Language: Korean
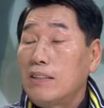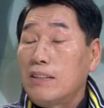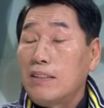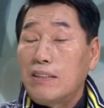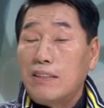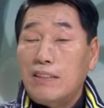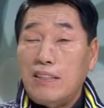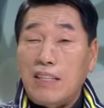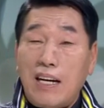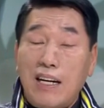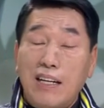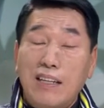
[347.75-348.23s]

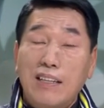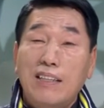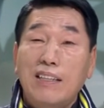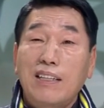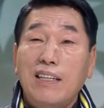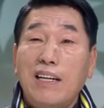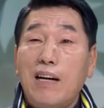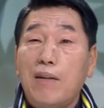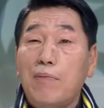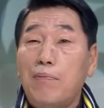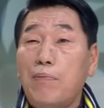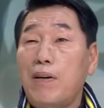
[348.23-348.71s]

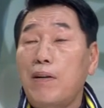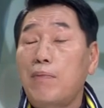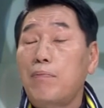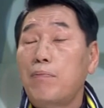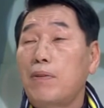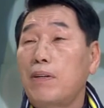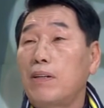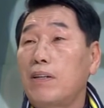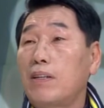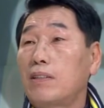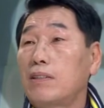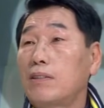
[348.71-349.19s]
살기가
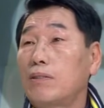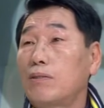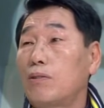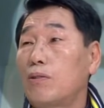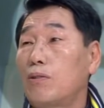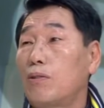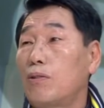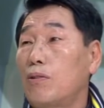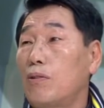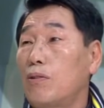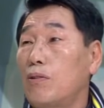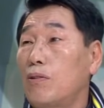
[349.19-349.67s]

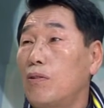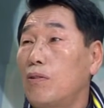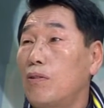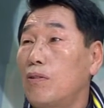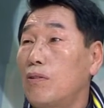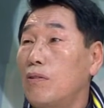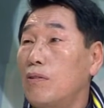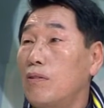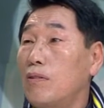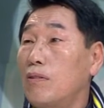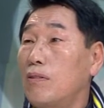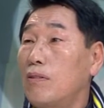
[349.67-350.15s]
바빠가지고
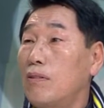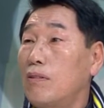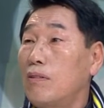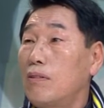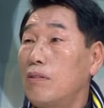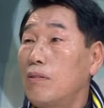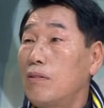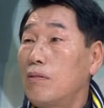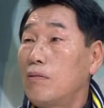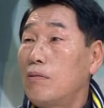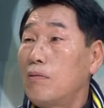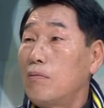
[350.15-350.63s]

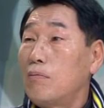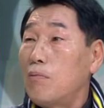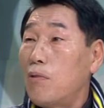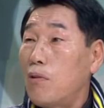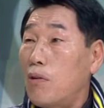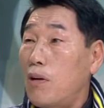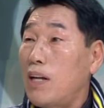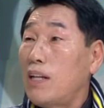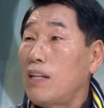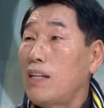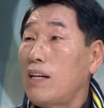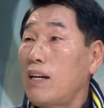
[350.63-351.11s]

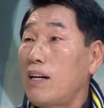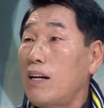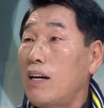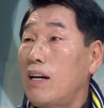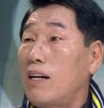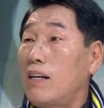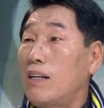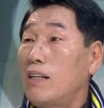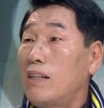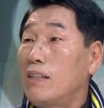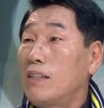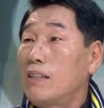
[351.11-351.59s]
못
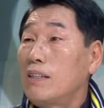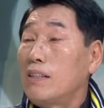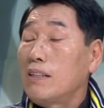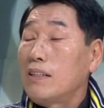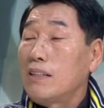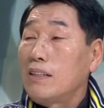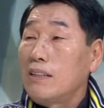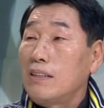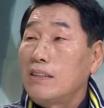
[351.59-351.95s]
하다가 예.